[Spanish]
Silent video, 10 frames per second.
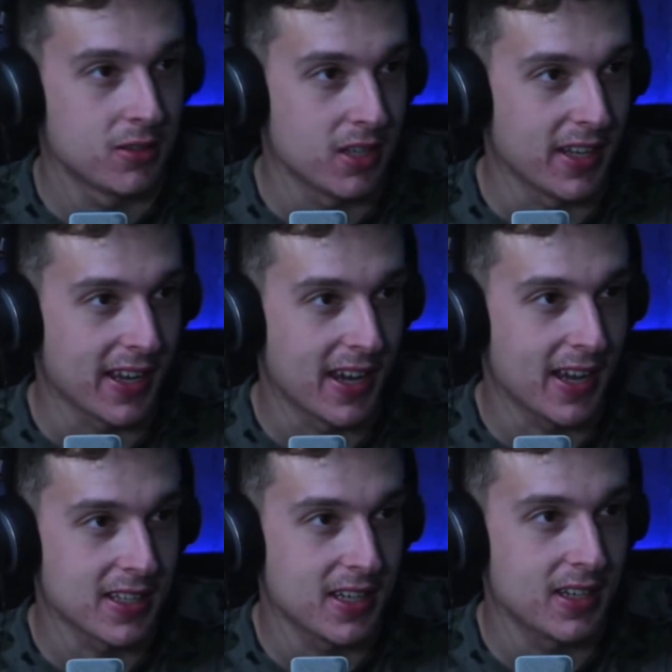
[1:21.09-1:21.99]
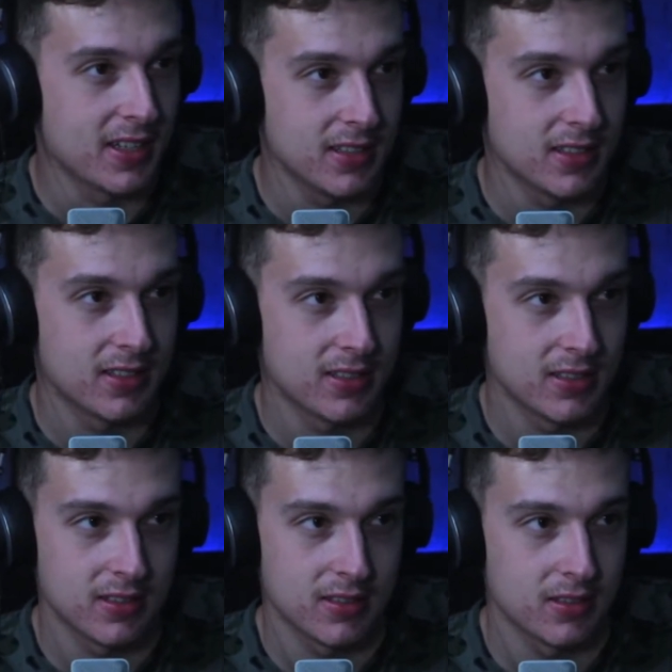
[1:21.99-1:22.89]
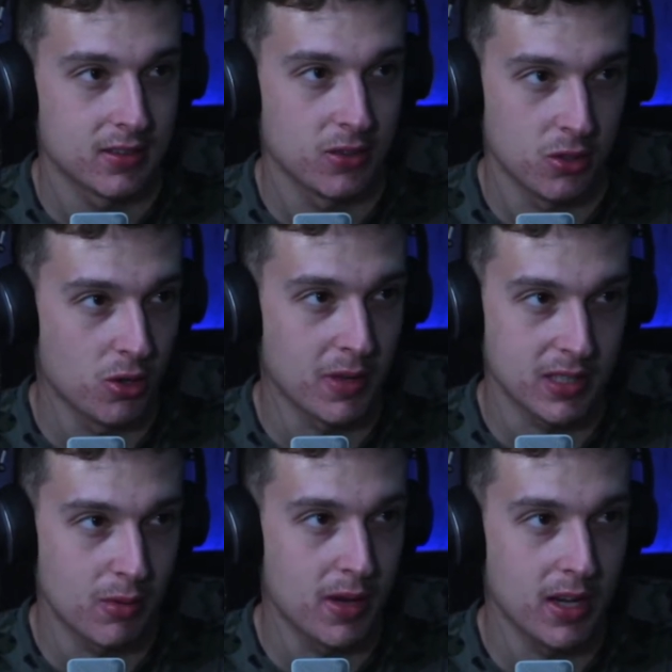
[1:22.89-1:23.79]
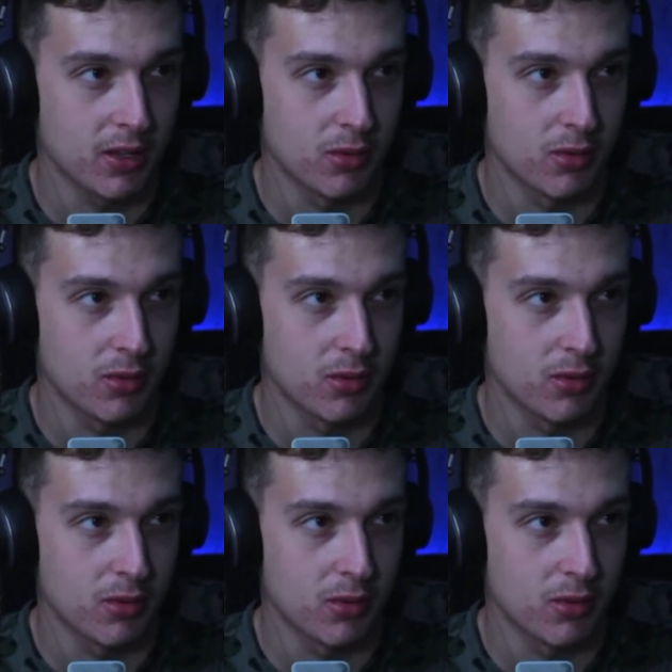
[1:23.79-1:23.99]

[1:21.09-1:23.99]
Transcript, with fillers: llegué a casa. yo con fiebre, ¿eh? Yo, yo lo pasé muy mal, ¿eh?